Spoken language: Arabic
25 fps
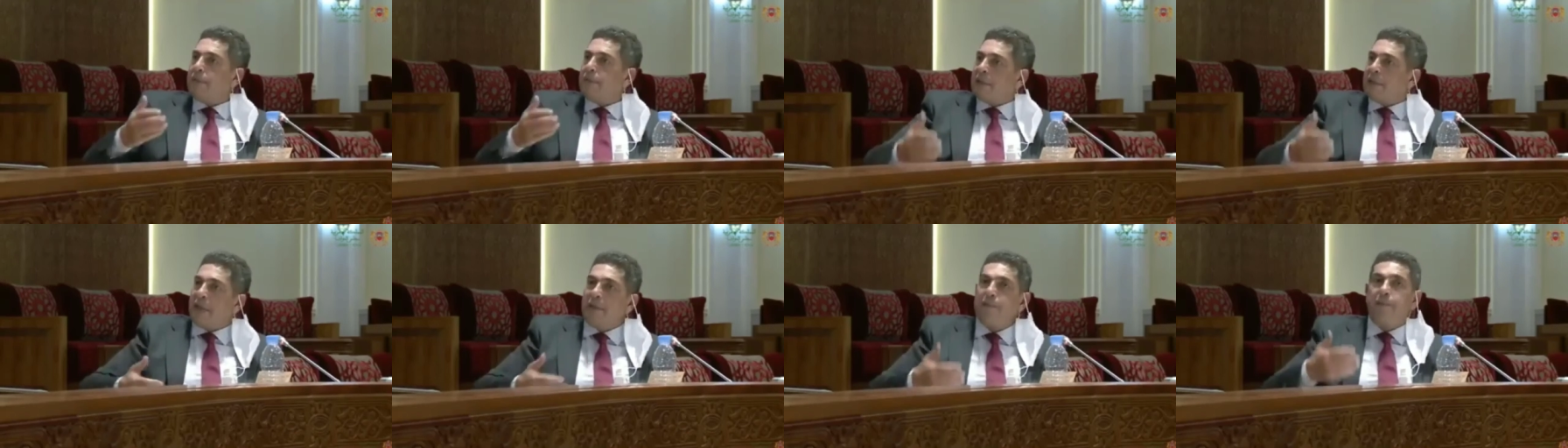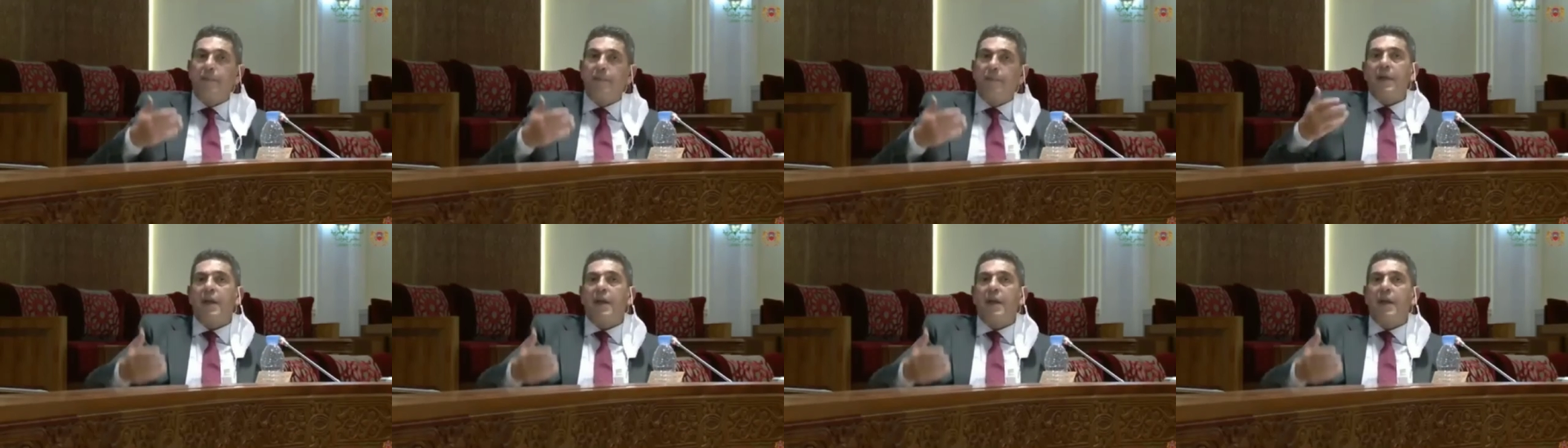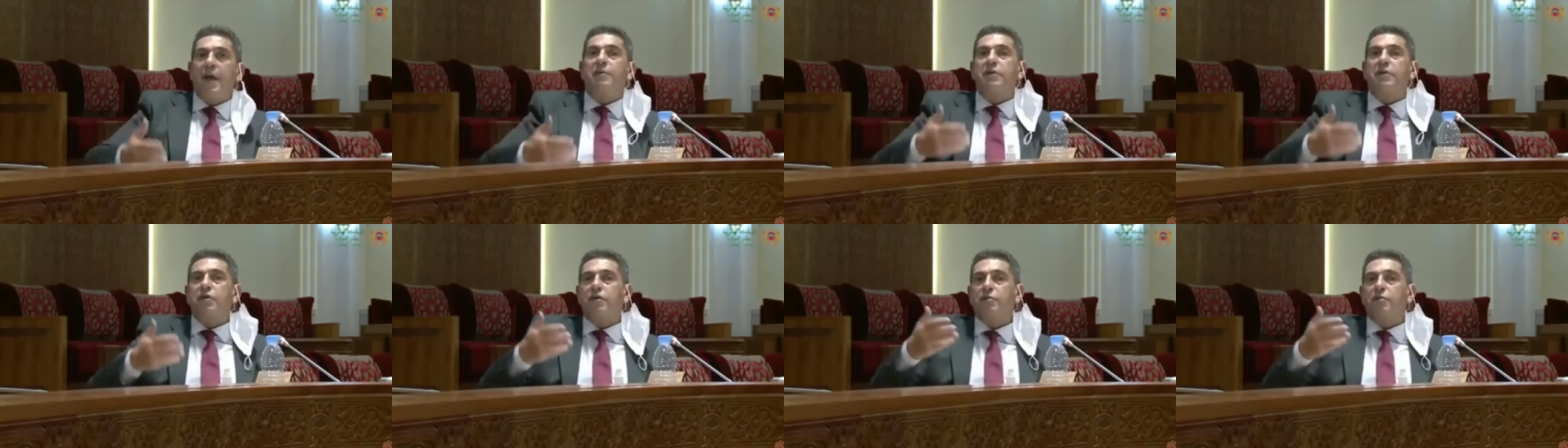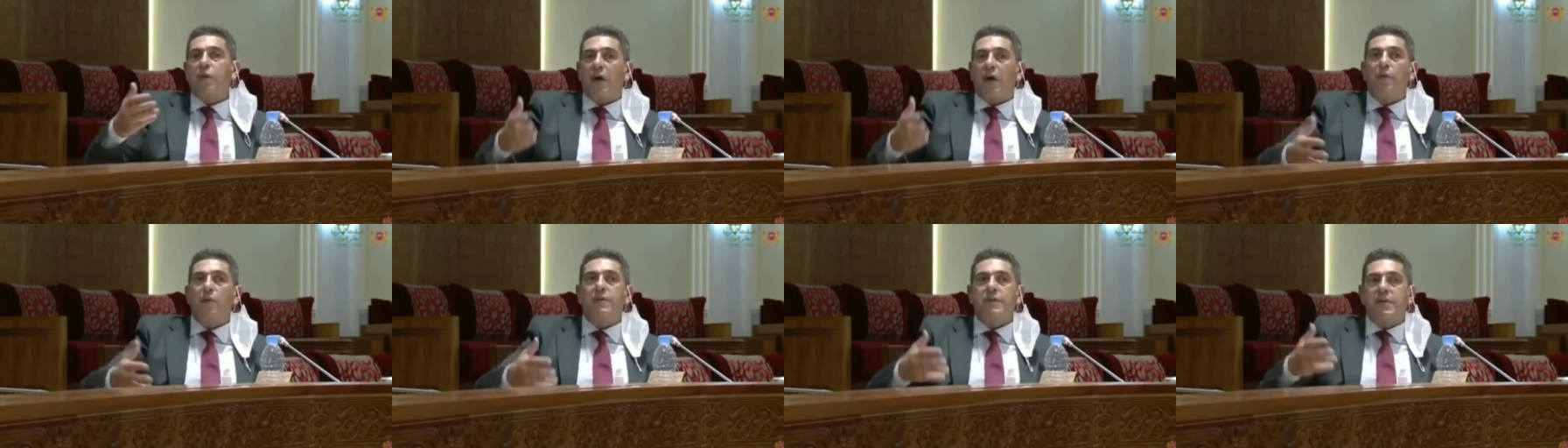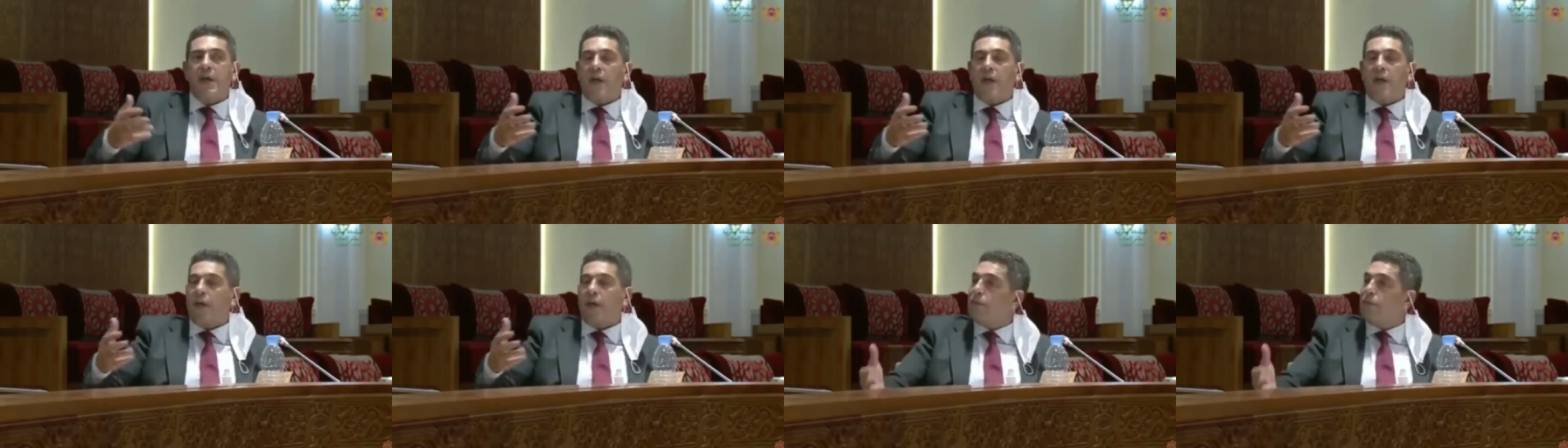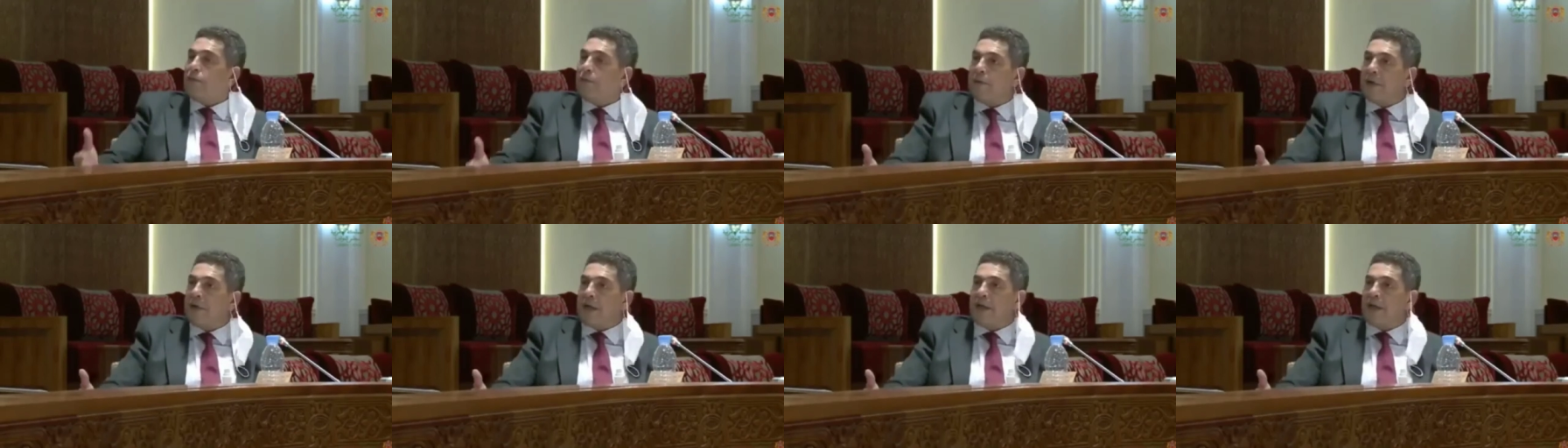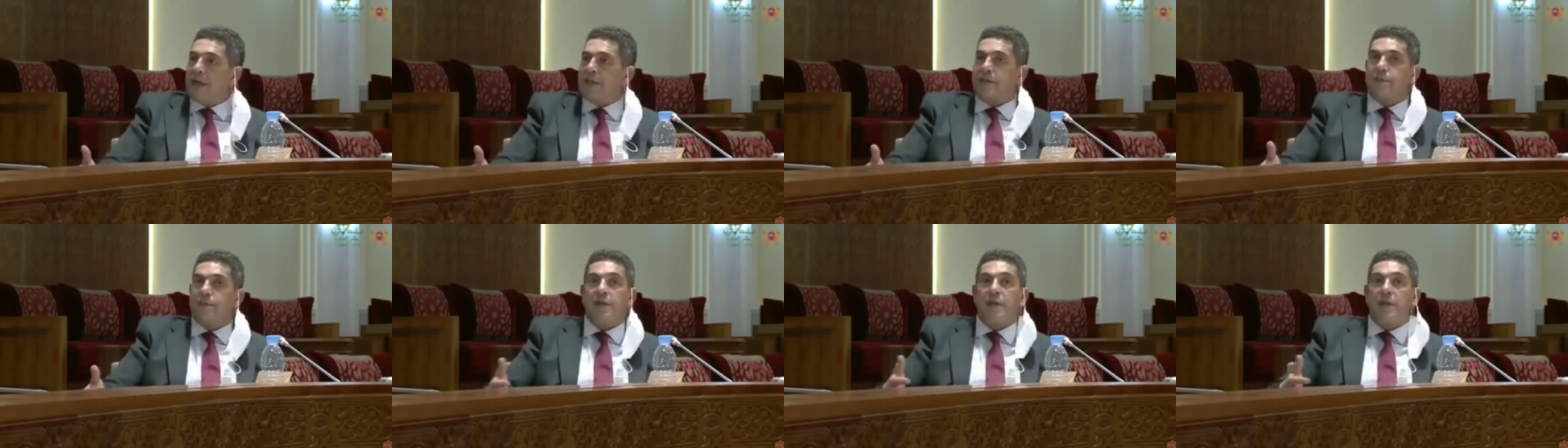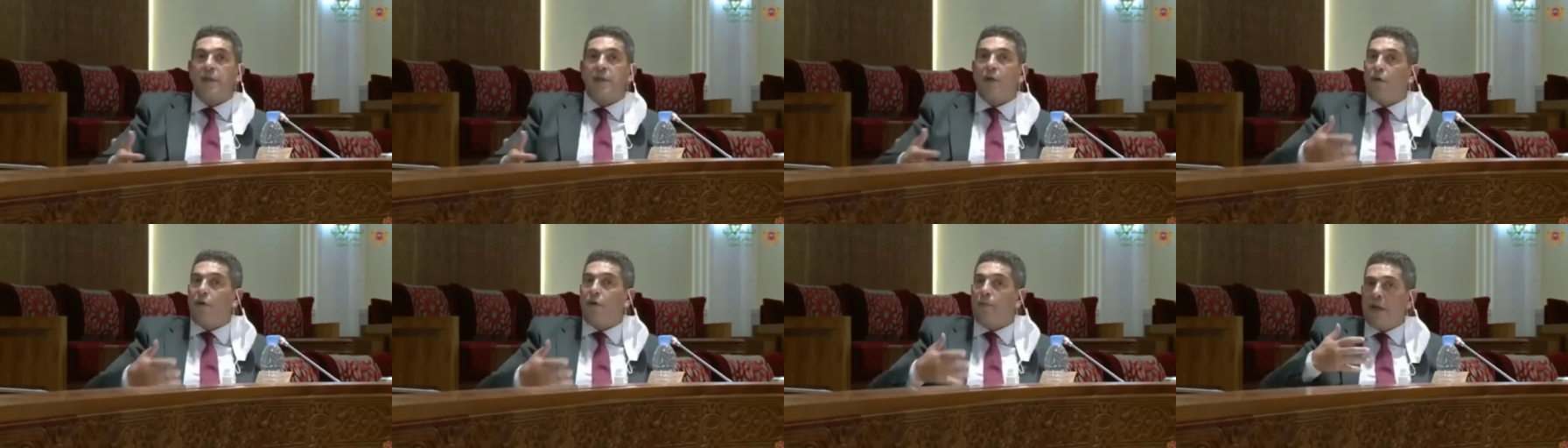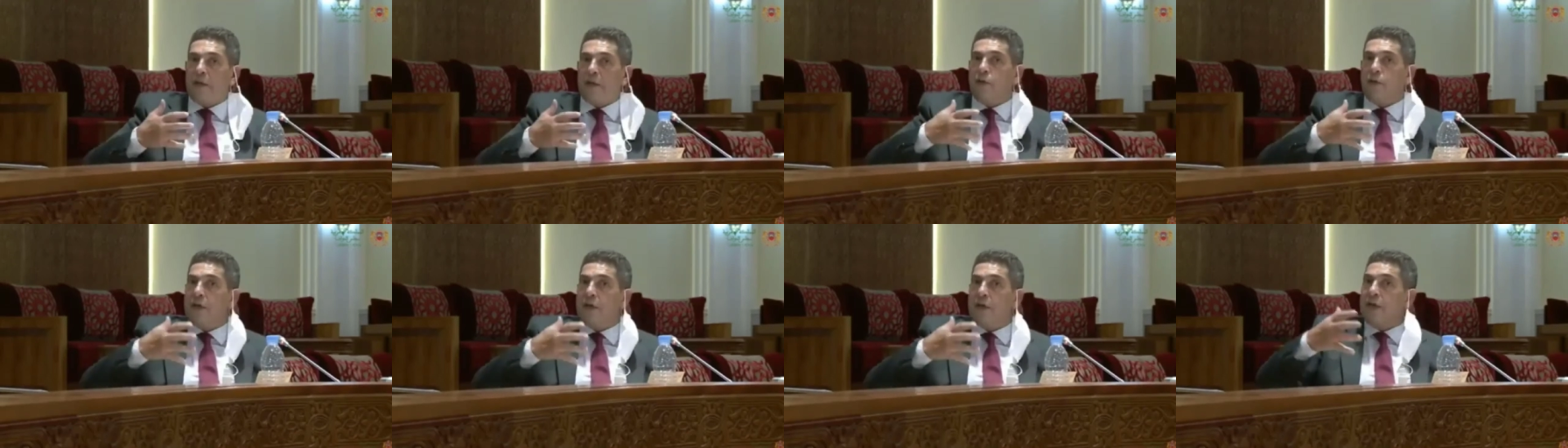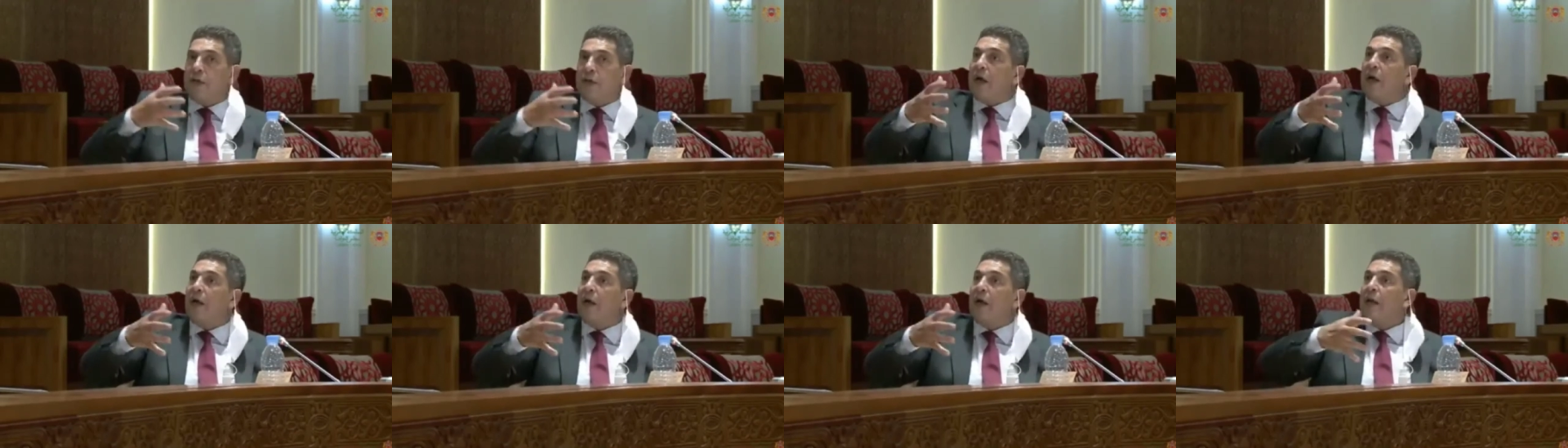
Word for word: طلب منا باش نبقاو نلتحقوا بالمكاتب ديالنا ومن بعد ولينا